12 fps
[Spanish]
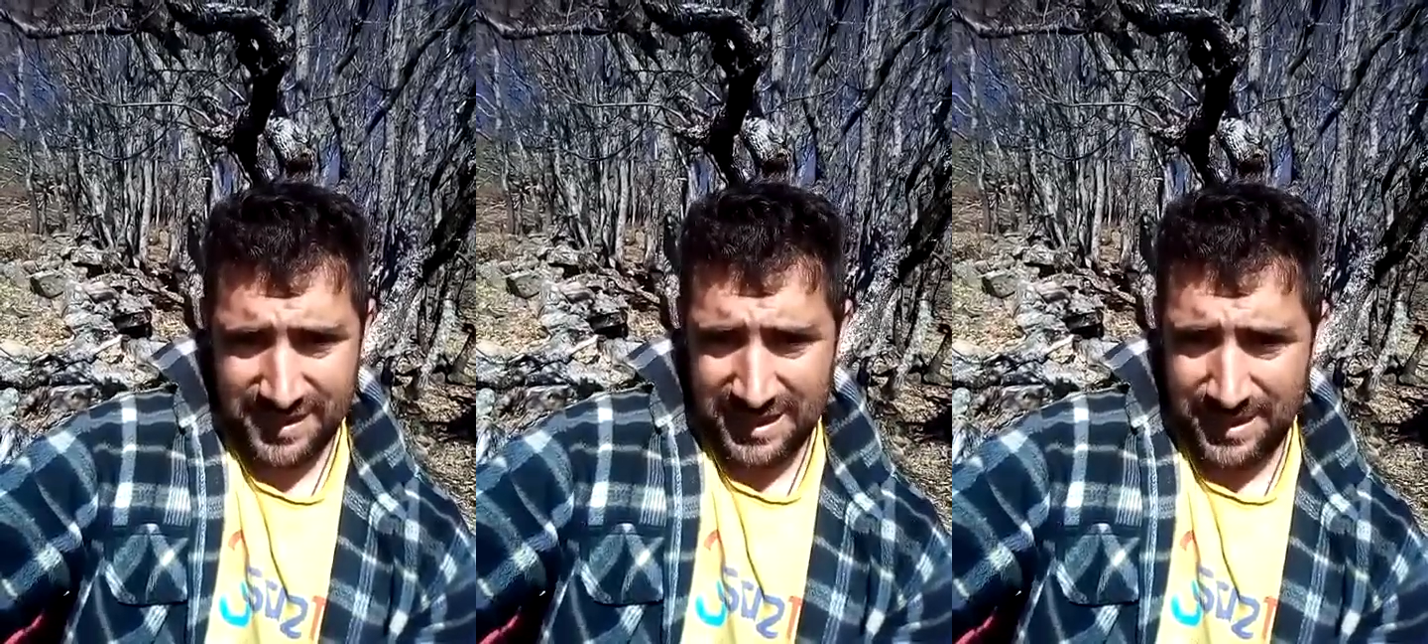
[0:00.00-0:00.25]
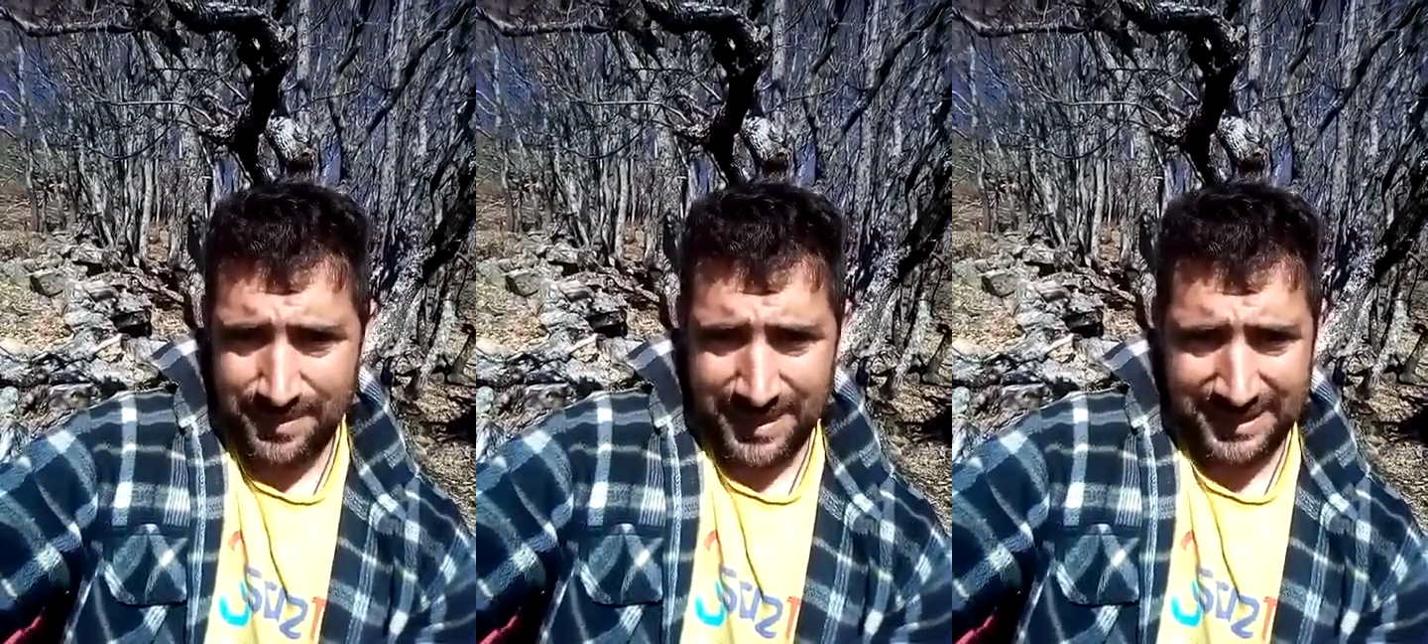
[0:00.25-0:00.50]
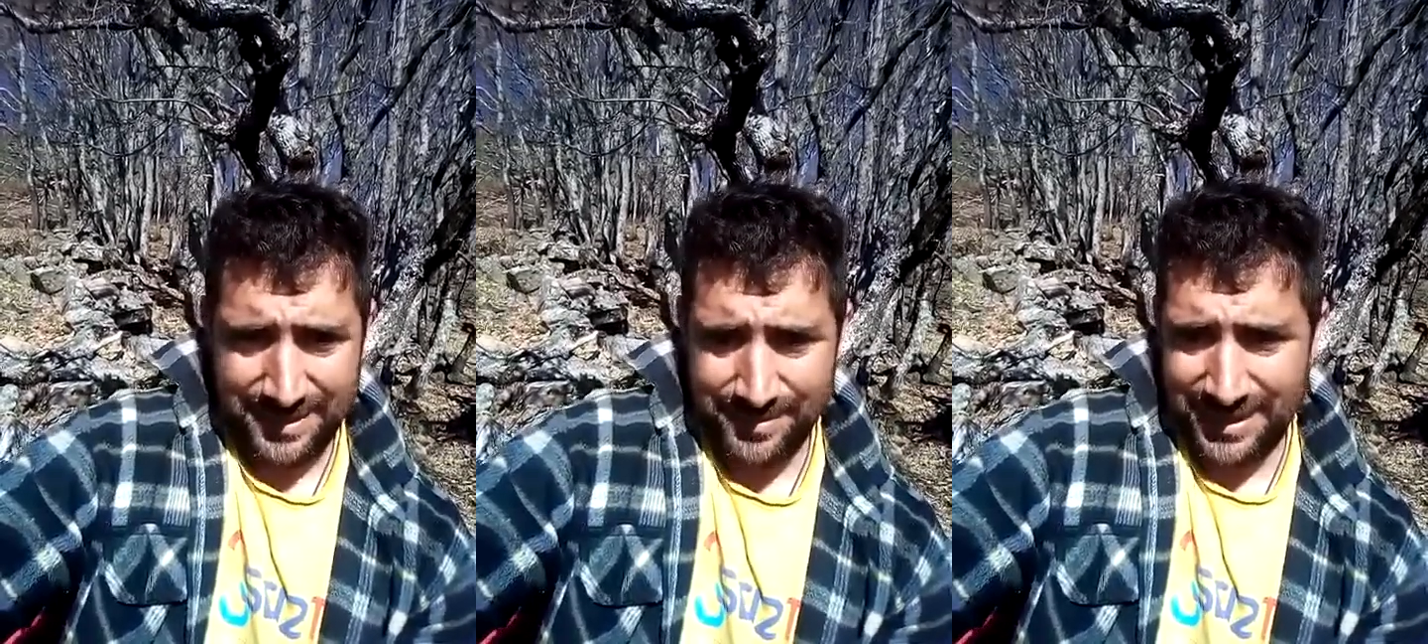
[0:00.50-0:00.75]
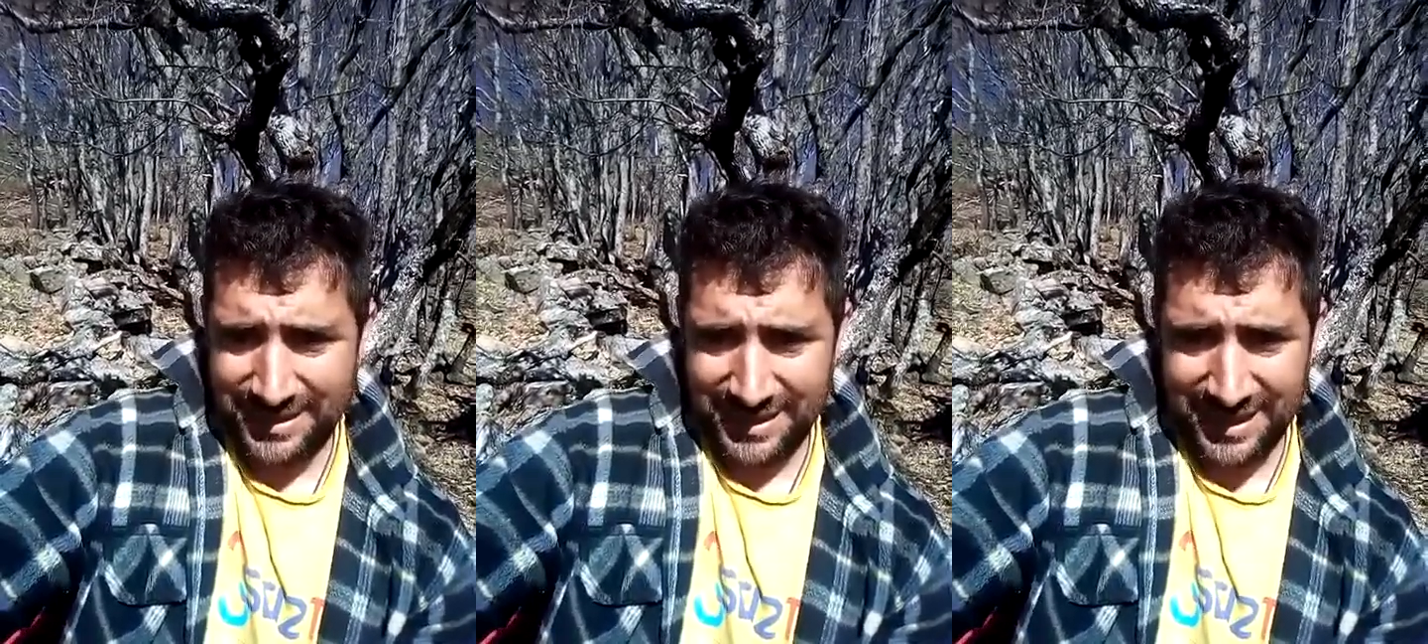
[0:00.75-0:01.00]
las
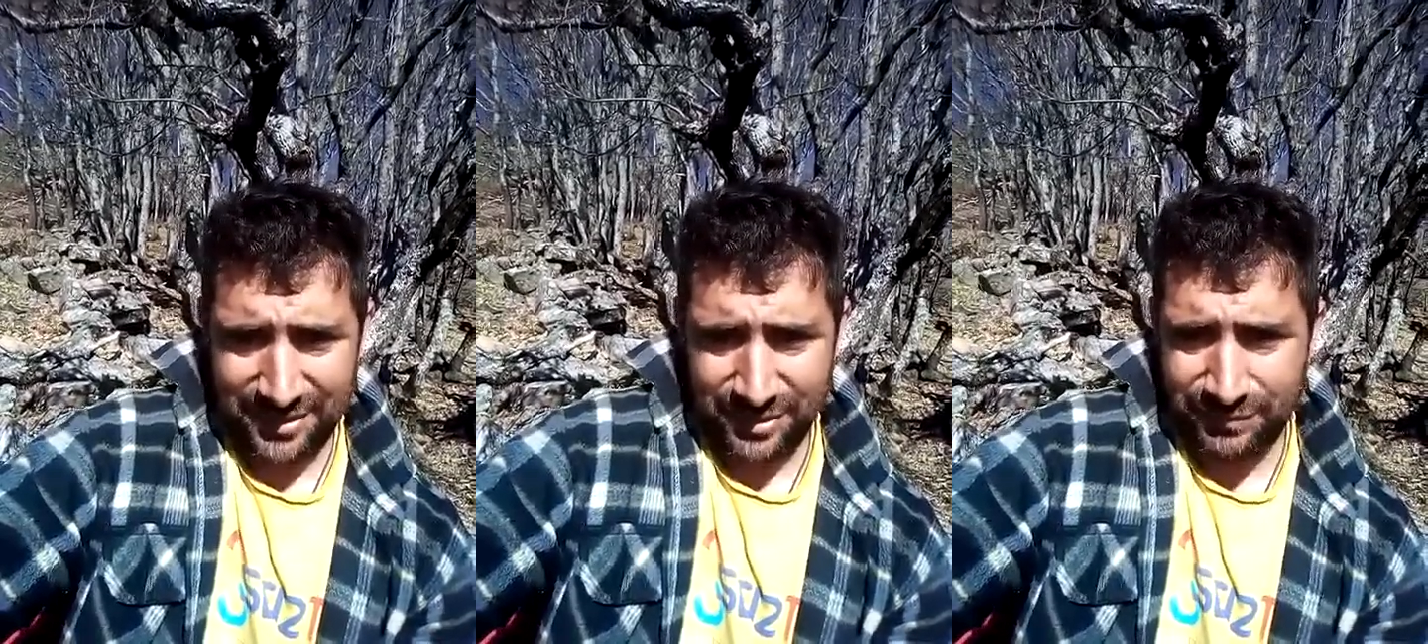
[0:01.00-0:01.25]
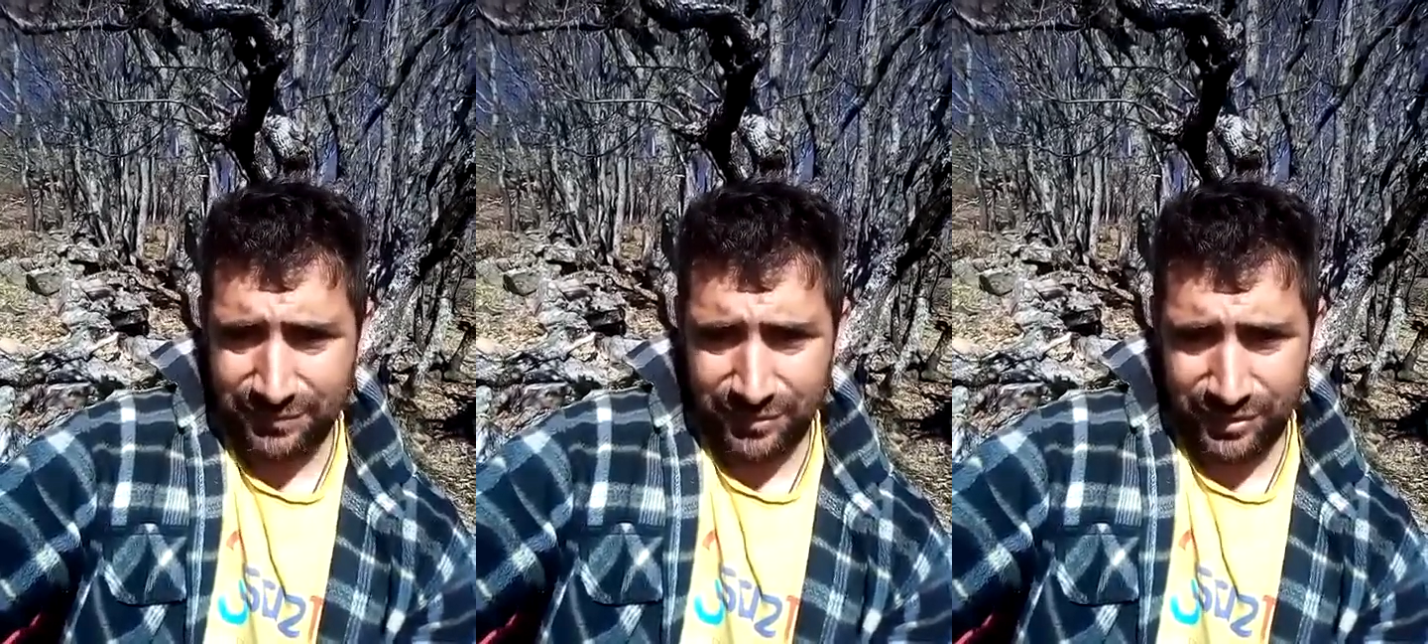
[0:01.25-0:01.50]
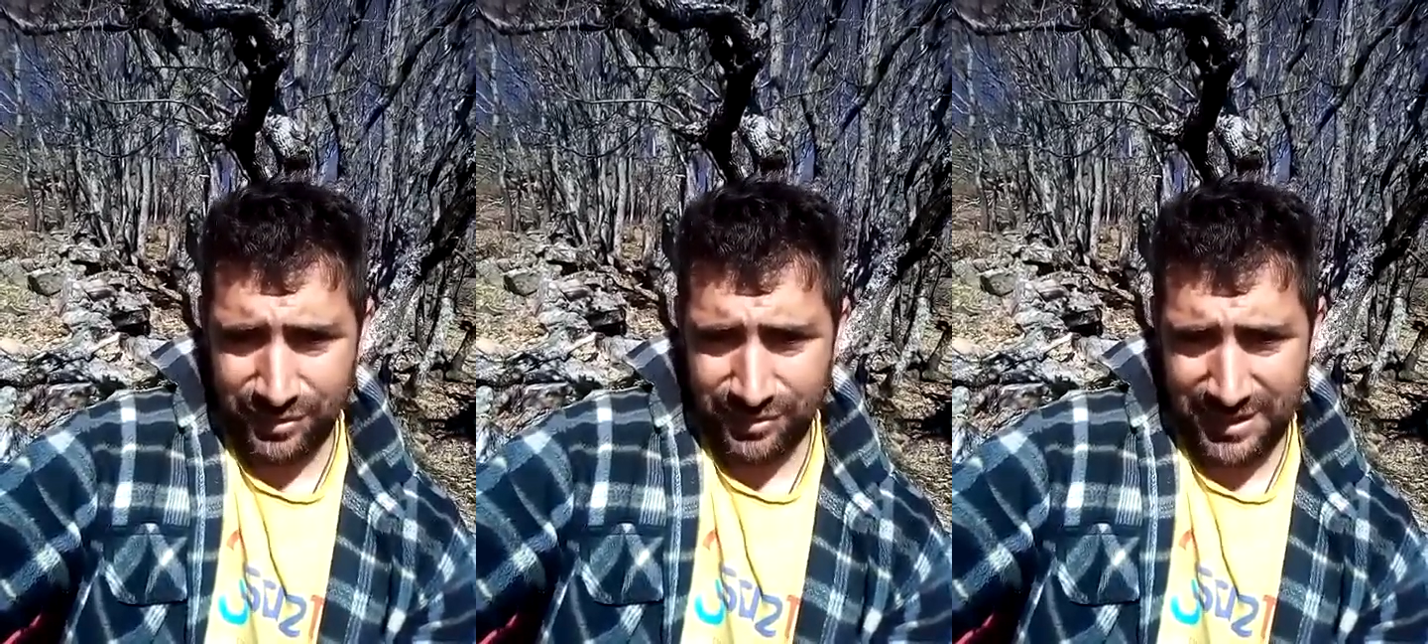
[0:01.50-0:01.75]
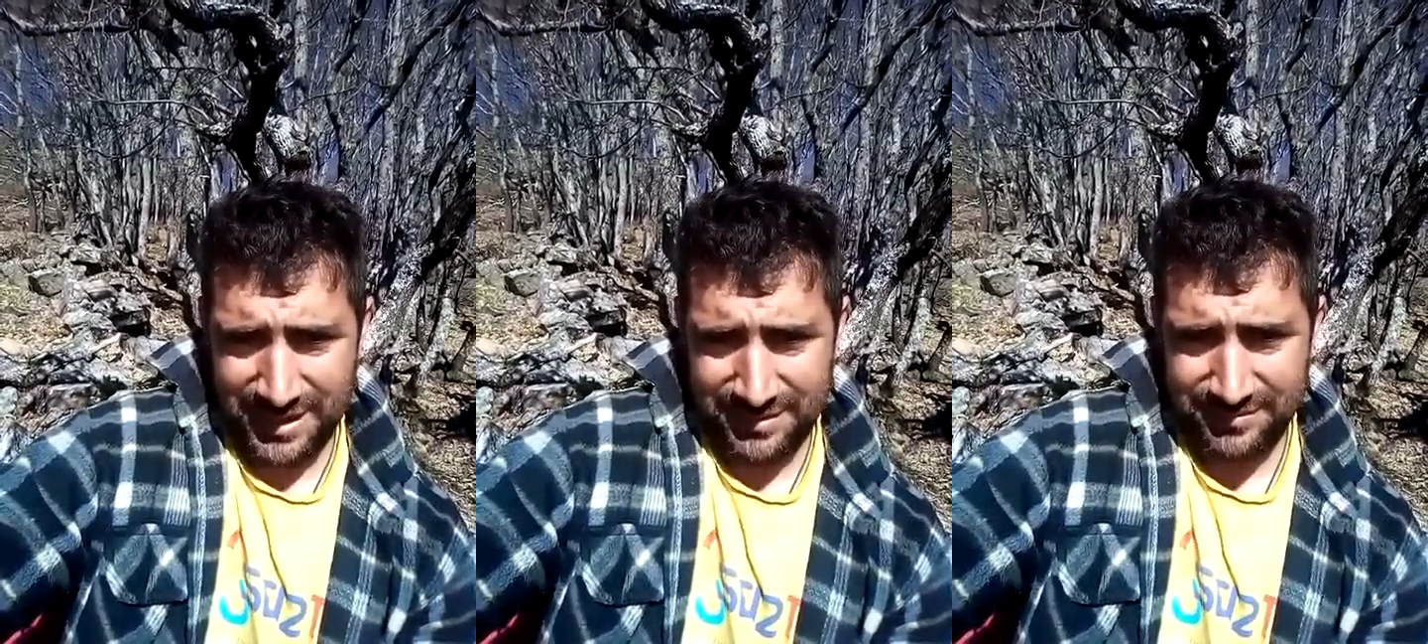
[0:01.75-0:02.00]
matemáticas no
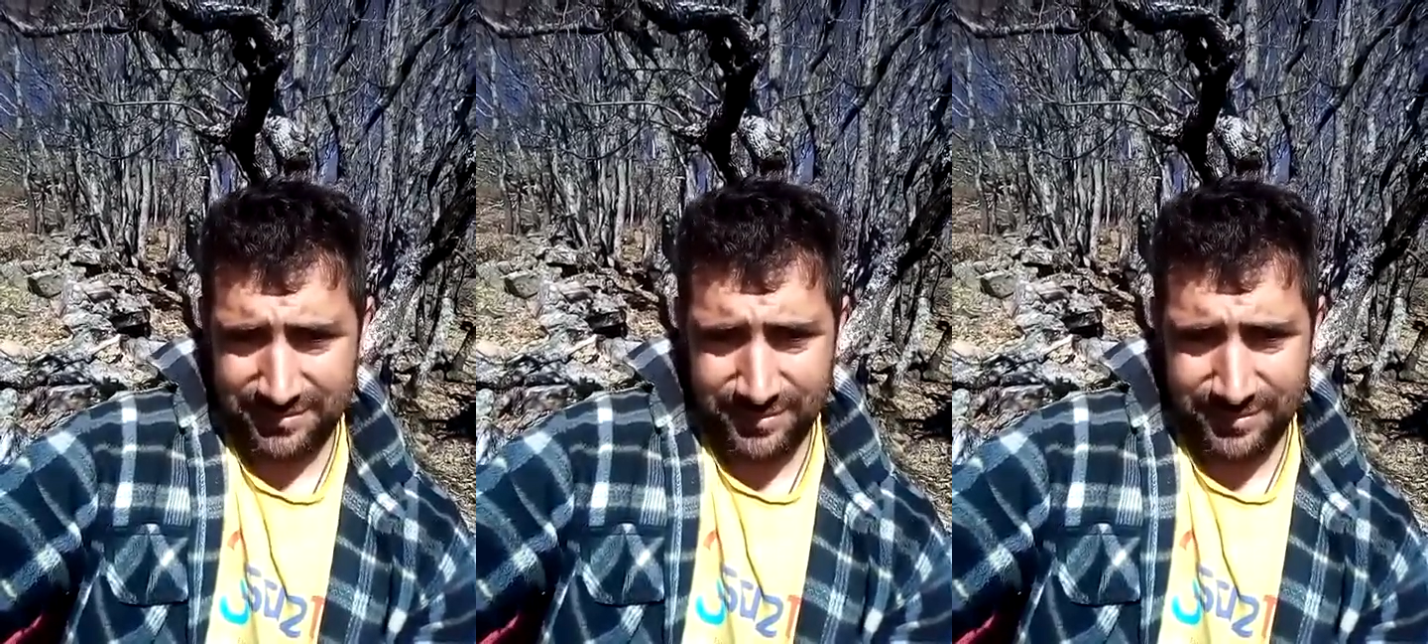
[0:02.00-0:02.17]
funcionan,